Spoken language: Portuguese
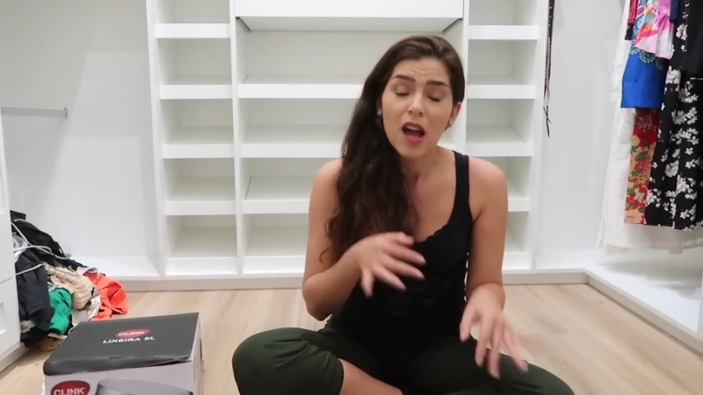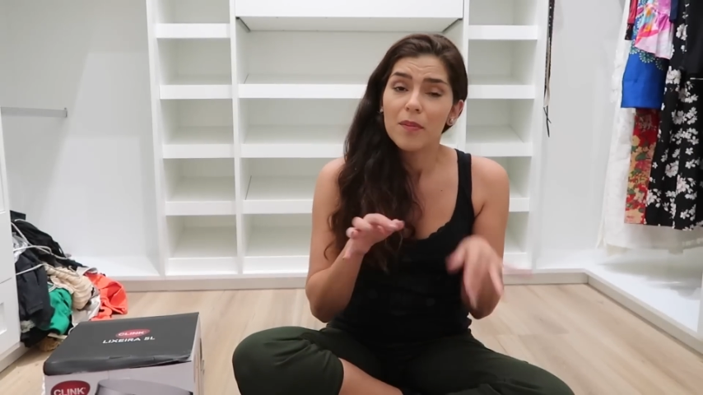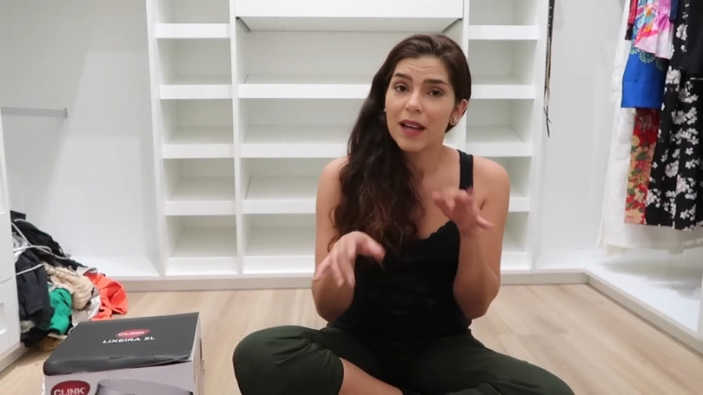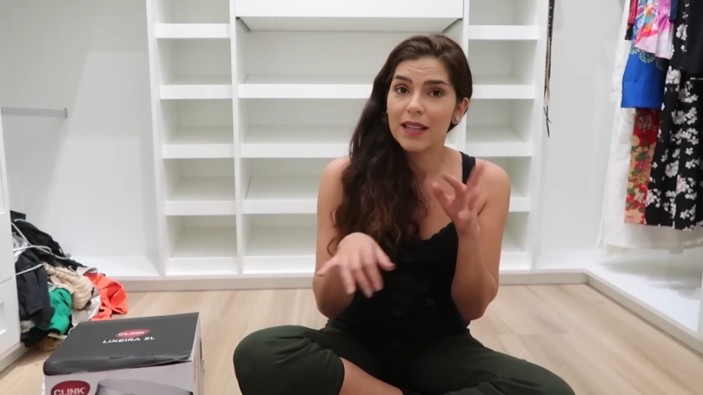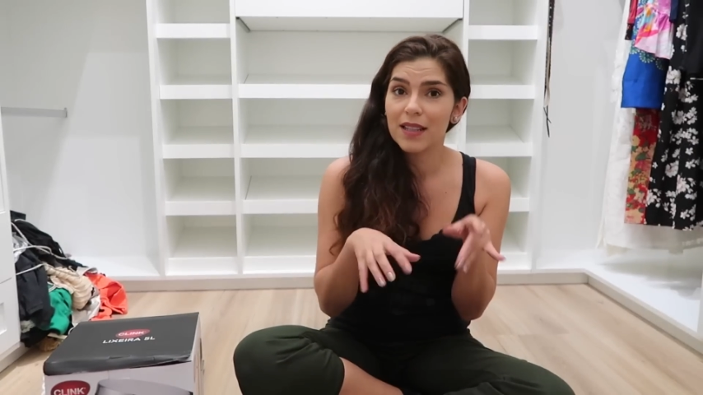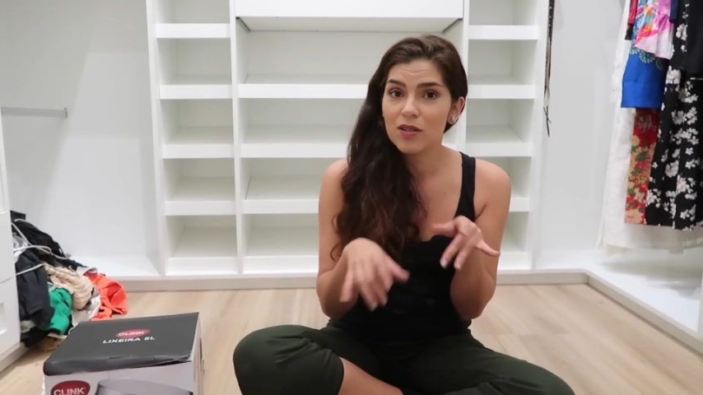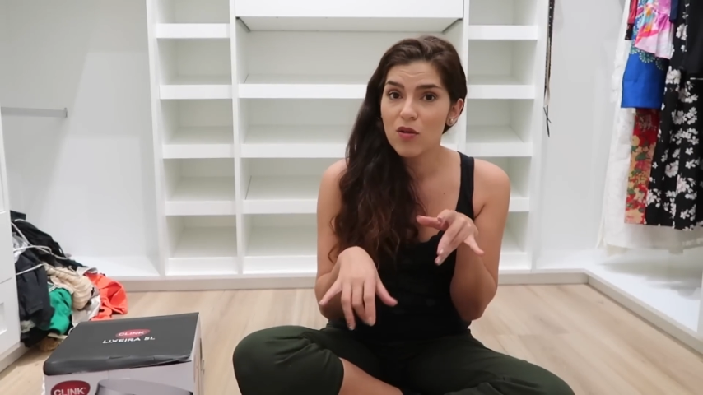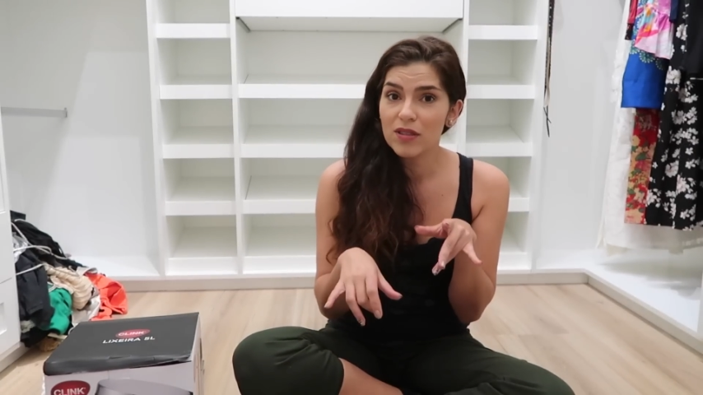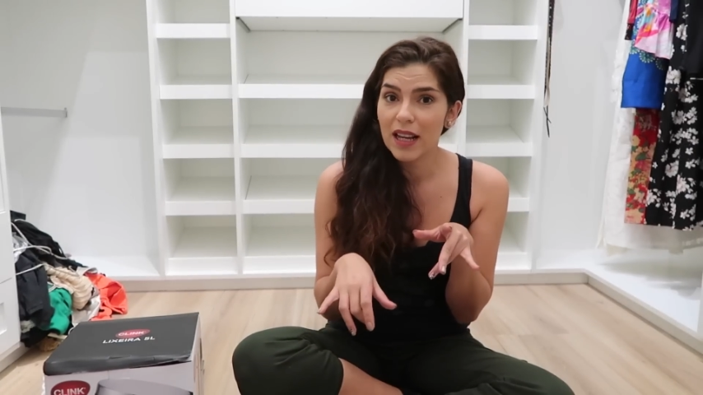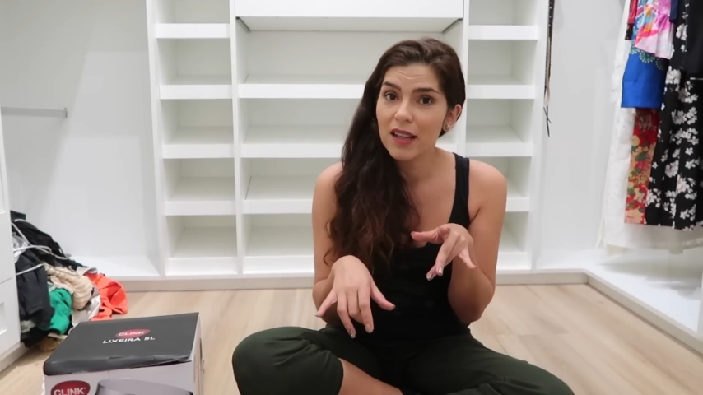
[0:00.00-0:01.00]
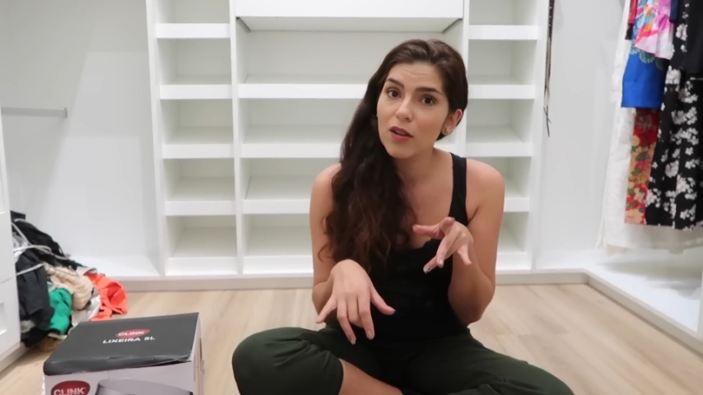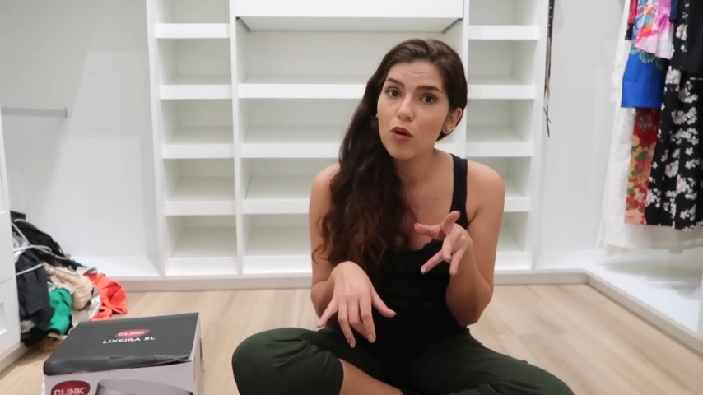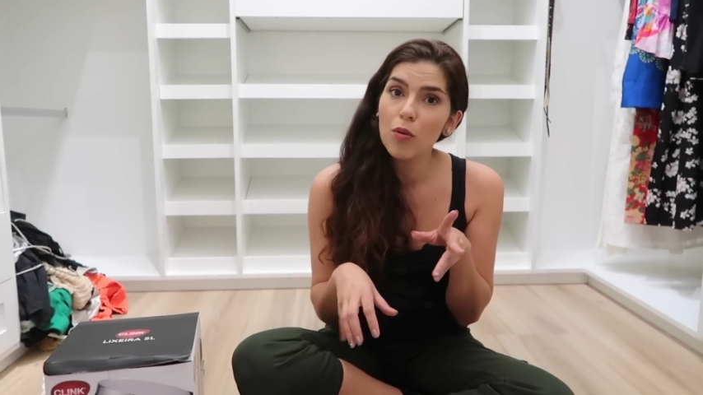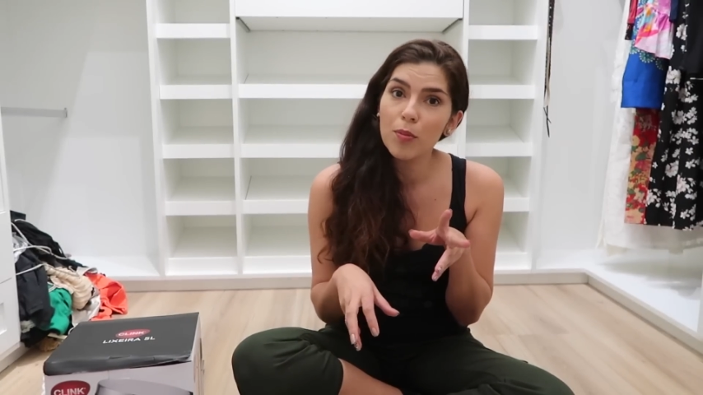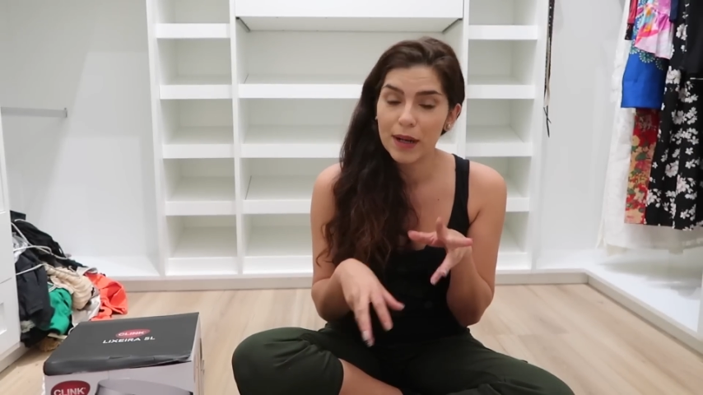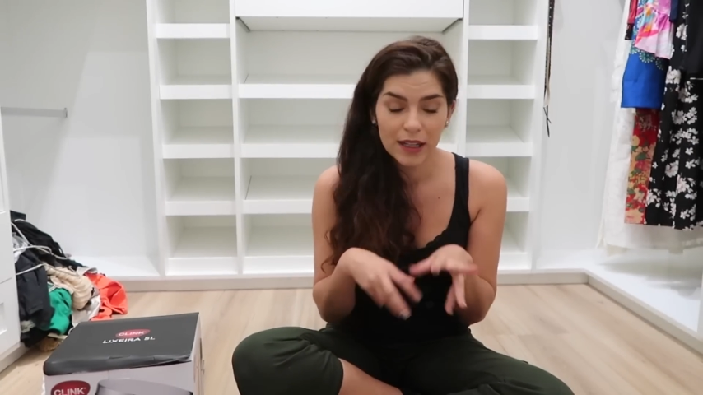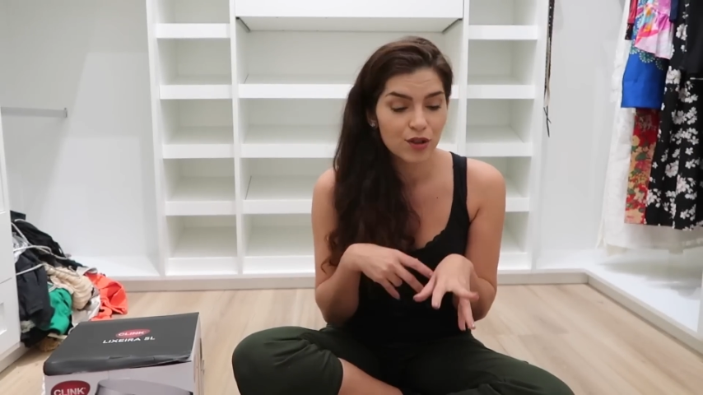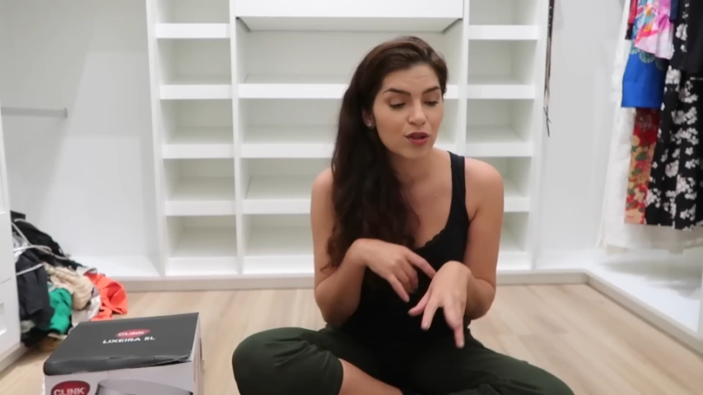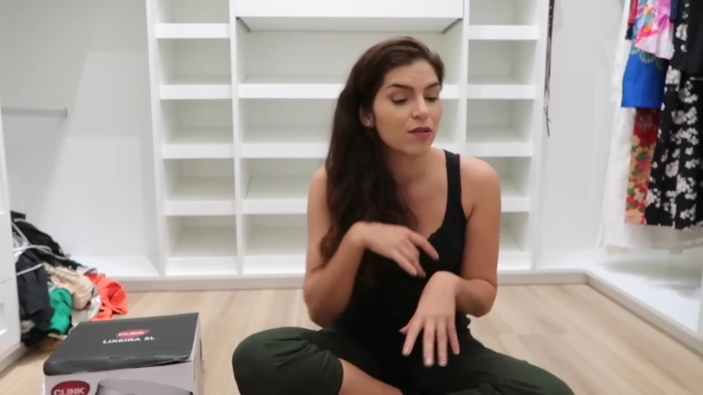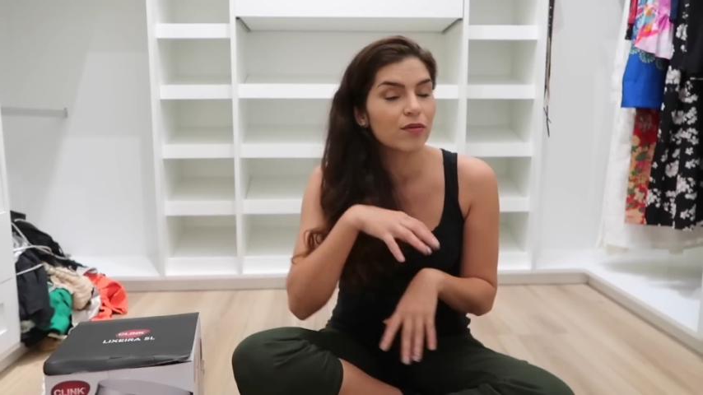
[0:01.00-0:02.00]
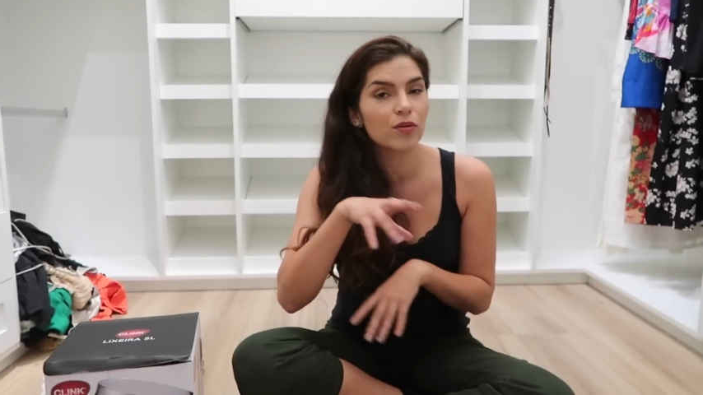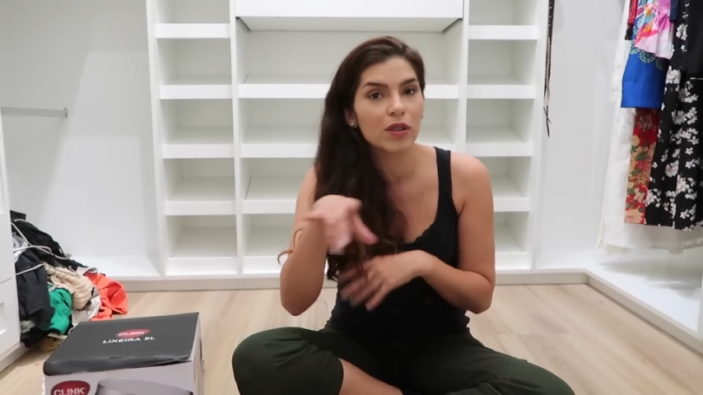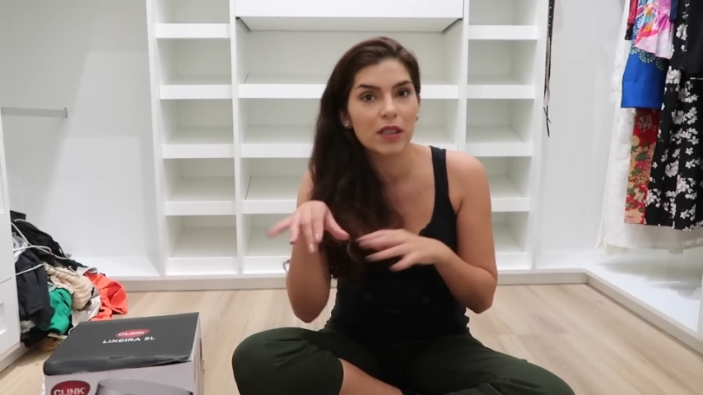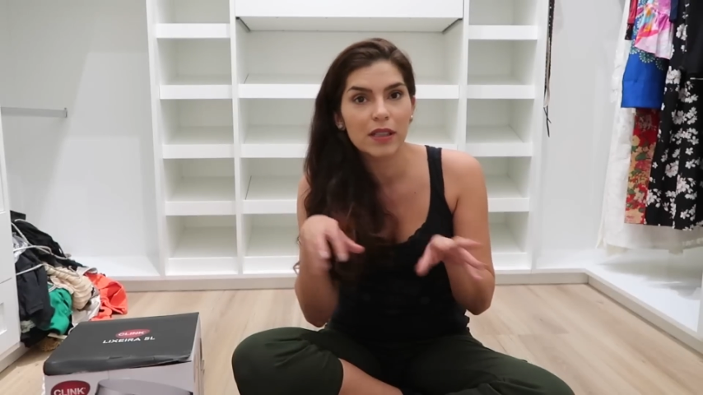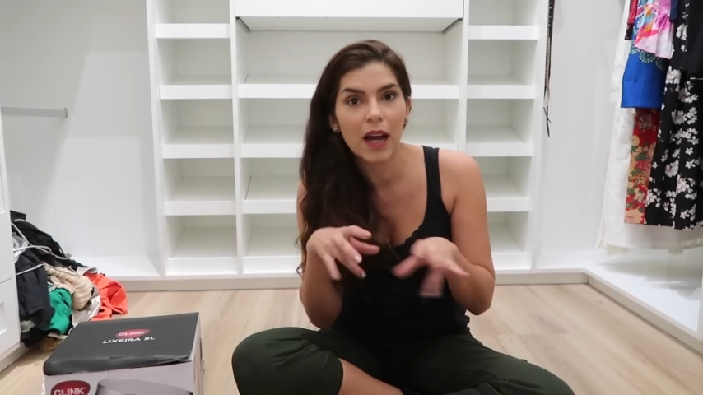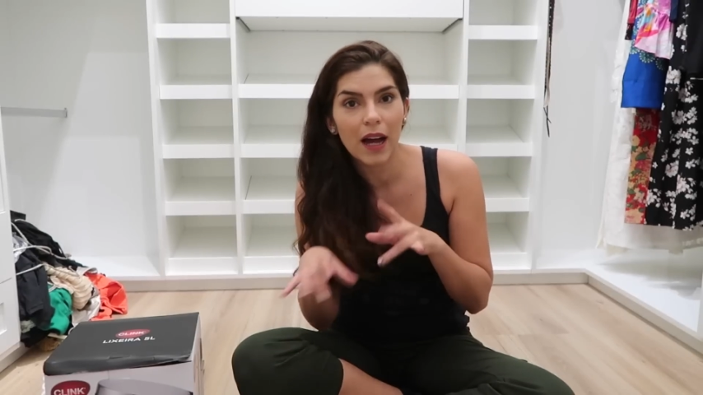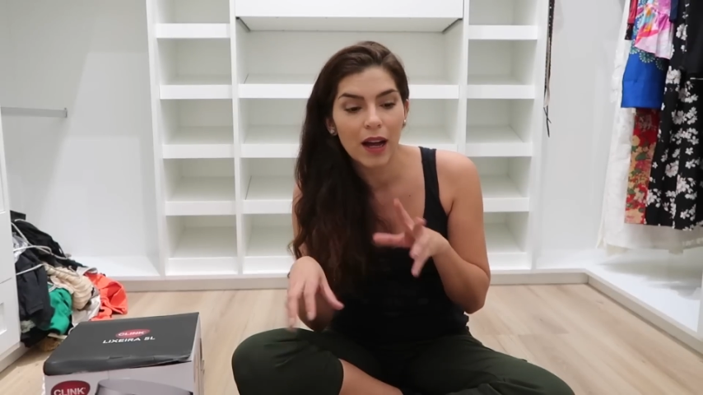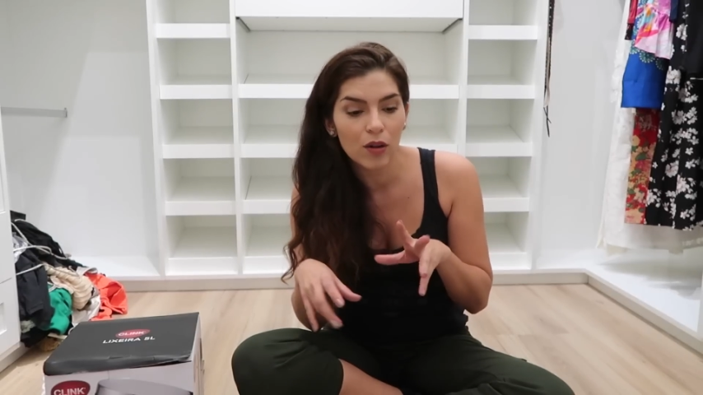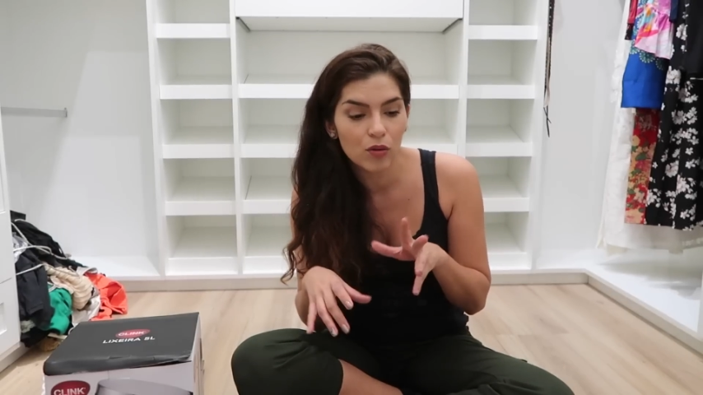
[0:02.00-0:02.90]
porque aí vocês conseguem ter um comparativo e dar